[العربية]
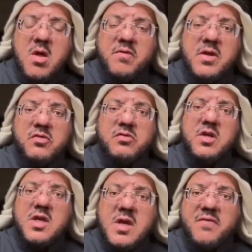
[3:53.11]

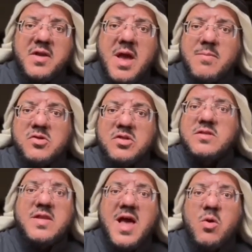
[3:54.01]
فلسطينية في نابلس
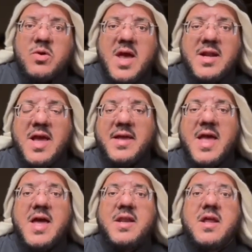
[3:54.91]
ضد هؤلاء
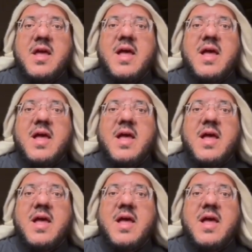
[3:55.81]
الأعيان